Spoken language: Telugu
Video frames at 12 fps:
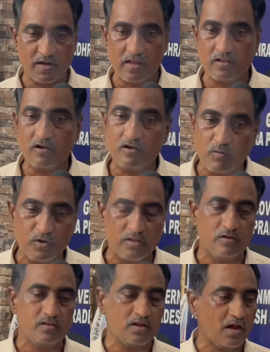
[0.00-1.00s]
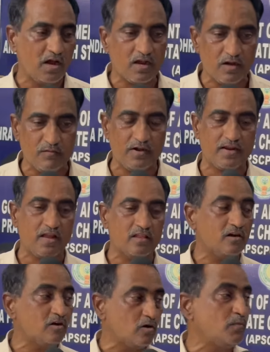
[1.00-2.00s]
కేంద్రం నమోదవుతాయి అంగన్వాడీ
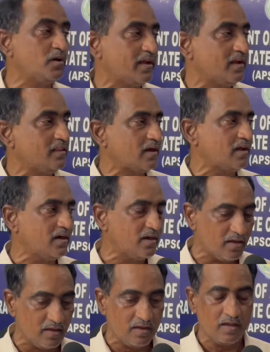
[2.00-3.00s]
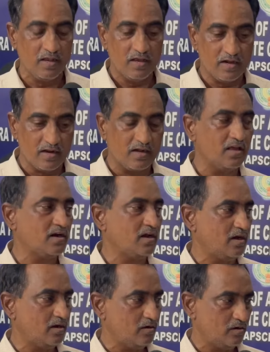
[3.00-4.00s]
కేంద్రం నమోదు దగ్గర దగ్గరండి
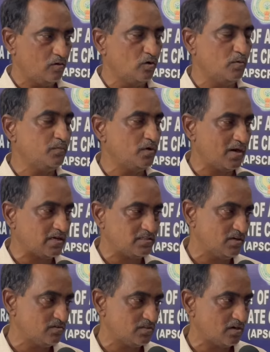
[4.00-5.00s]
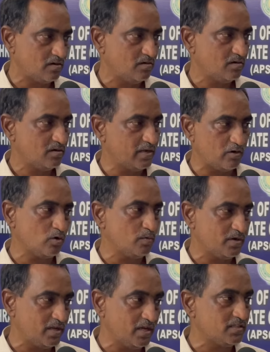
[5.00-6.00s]
రెగ్యులర్గా హోమ్ రేషన్ ఇస్తారు టీక్ హోమ్
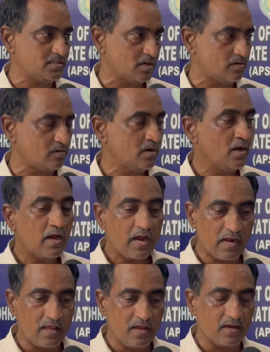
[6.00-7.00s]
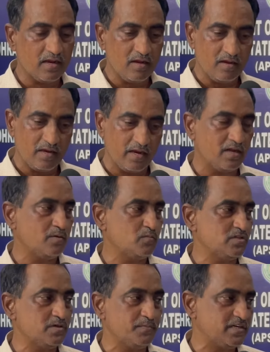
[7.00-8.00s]
టీహెచ్ఆర్ అలాగే ఏఎన్ఎం
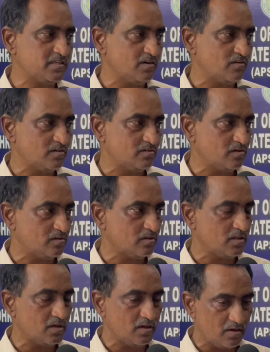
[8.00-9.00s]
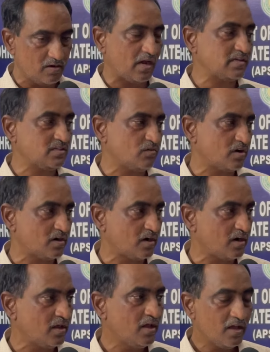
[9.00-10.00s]
వచ్చి మెడిసిన్ ఇవ్వడం జరుగుతుంది ఆశా వర్కర్
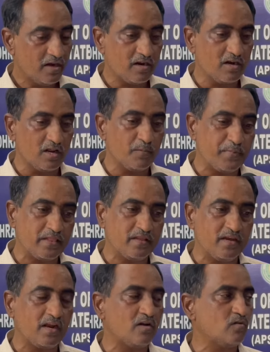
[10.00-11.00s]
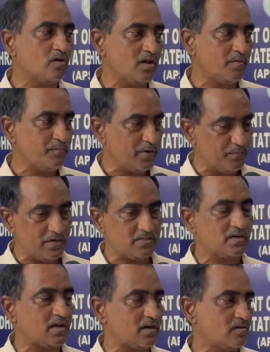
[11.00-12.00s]
కానీ రెగ్యులర్ ప్రతి నెల కూడా
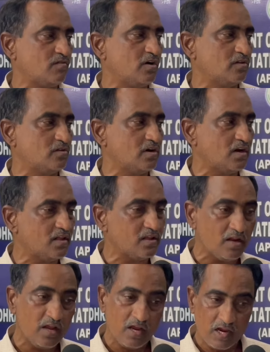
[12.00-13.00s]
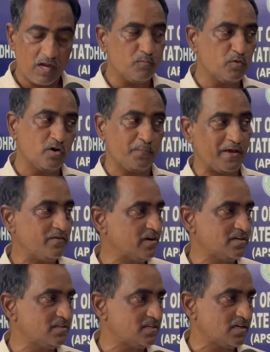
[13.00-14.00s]
మెడిసిన్ కరెక్ట్గా వాడుతున్నారు లేదని వీళ్ళు ముగ్గురు
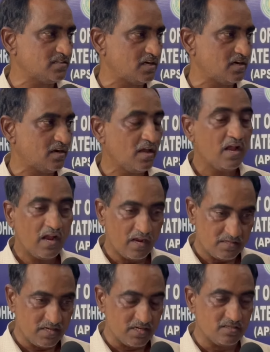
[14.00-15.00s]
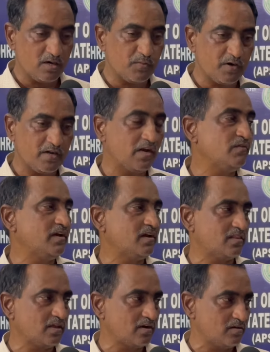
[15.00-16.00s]
పర్యవేక్షణ చేస్తారండి ఆ చేసినప్పుడు
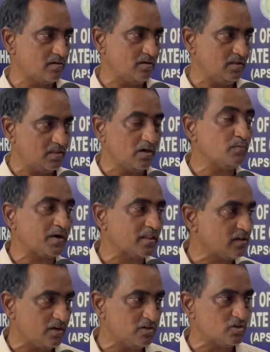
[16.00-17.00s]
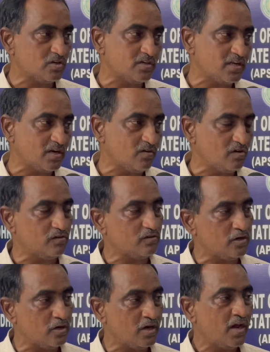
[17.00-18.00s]
డెలివరీకి తన ఎందుకంటే ఇప్పుడు అంతా ఇన్స్టిట్యూషన్ డెలివరీలు
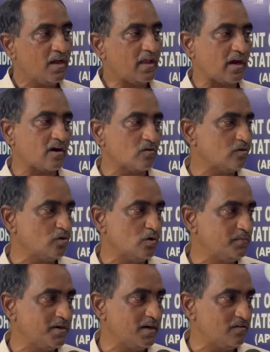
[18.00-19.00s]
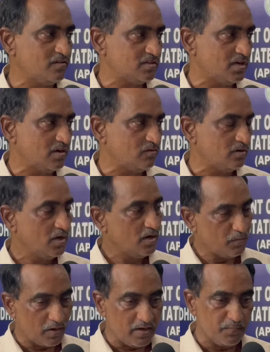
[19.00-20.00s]
అవుతున్నాయి ఎక్కడ కూడా హోమ్ డెలివరీస్ లేవు
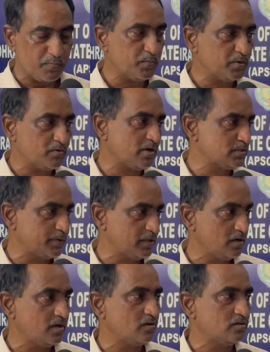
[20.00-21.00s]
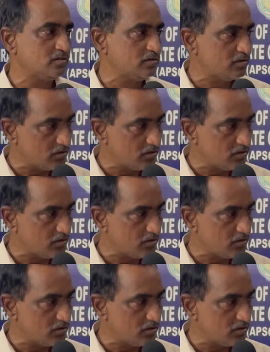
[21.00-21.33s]
ఇవన్నీ ప్రభుత్వ ఆసుపత్రులు ఈరోజు